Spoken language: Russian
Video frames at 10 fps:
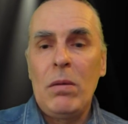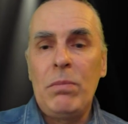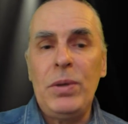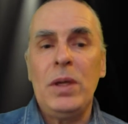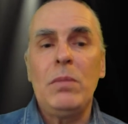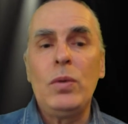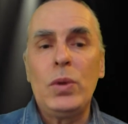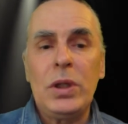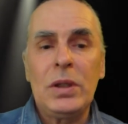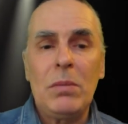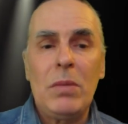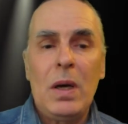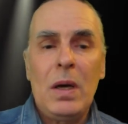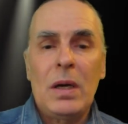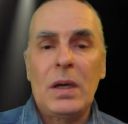перемученном
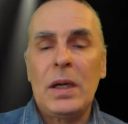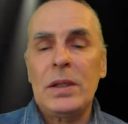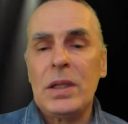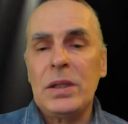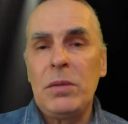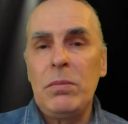радостной